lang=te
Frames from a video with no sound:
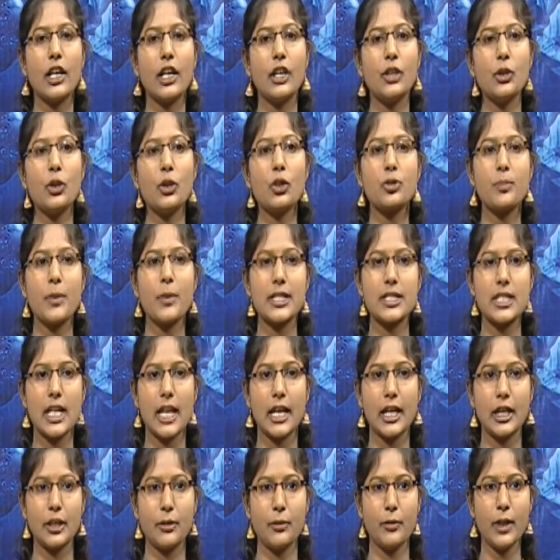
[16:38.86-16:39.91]
ఇన్వెస్ట్మెంట్స్
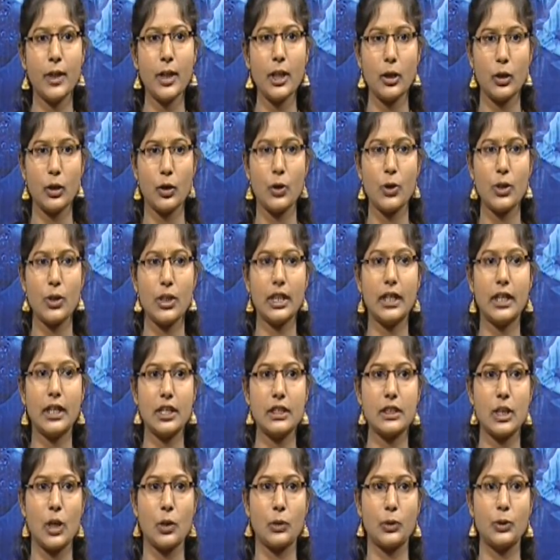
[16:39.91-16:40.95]
అనేటివి
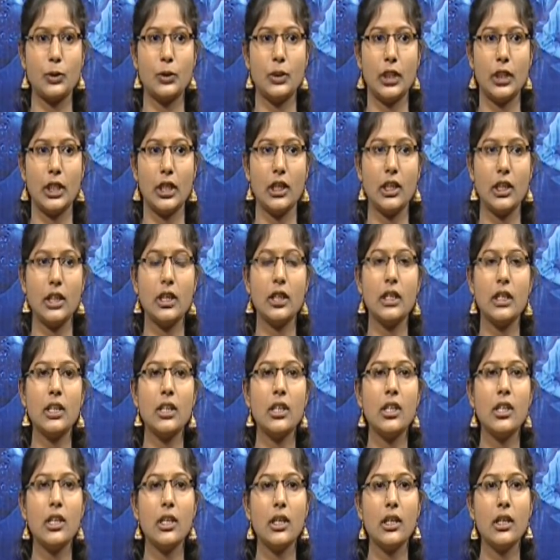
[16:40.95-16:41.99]
ఇంక్రీజ్ అవుతుంది
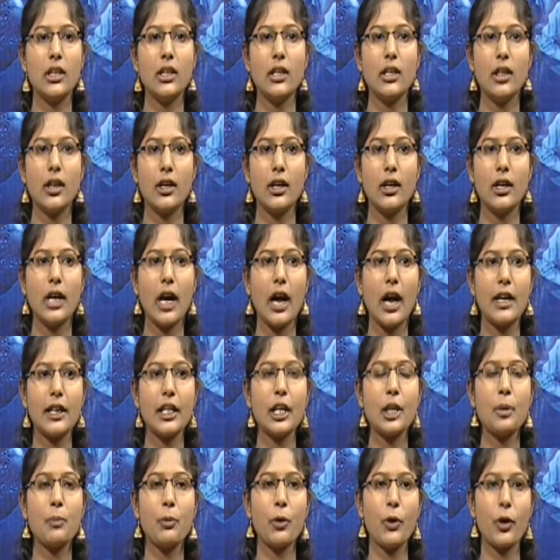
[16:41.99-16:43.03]

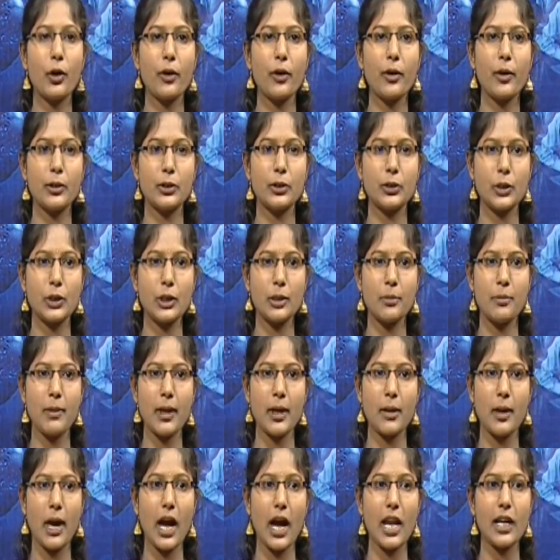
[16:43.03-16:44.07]
అంటే ఇప్పుడు ఒక చోట
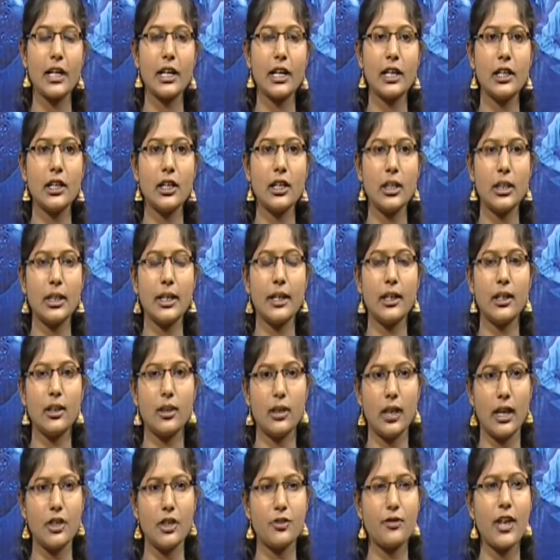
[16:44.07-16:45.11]
మనం ఆల్రెడీ
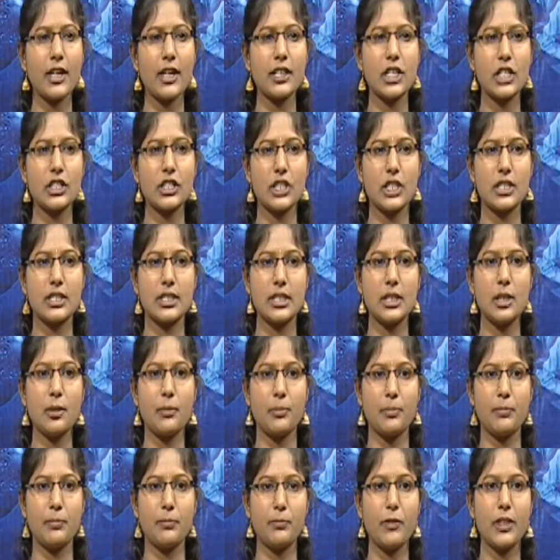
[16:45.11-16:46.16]
ఇన్ఫ్రాస్ట్రక్చర్స్ని
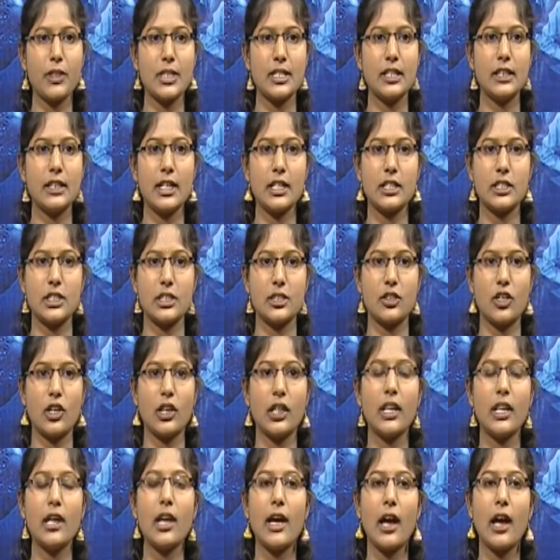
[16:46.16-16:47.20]
ఫెసిలిటేట్ చేసిన
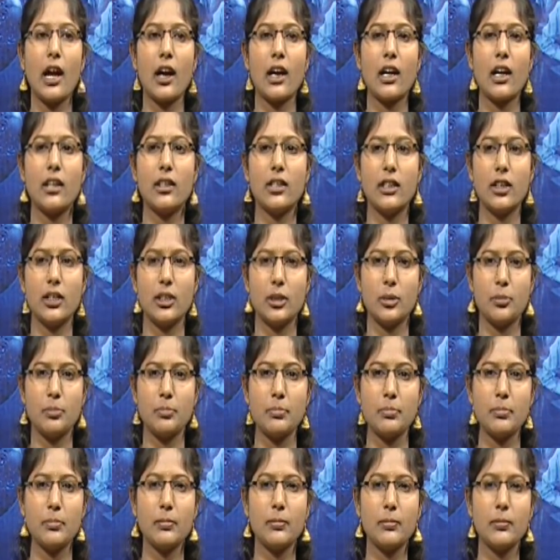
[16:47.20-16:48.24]
అంటే అది
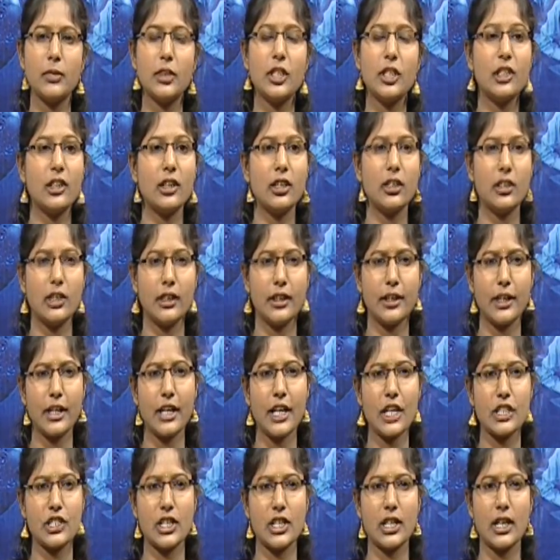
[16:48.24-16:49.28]

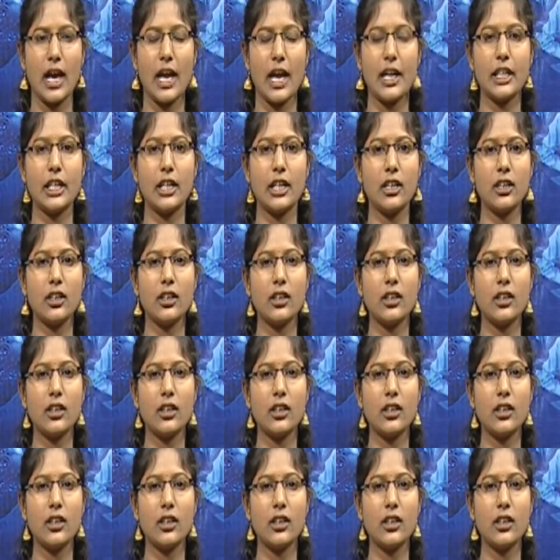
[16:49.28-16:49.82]
ఇరిగేషన్ కానీ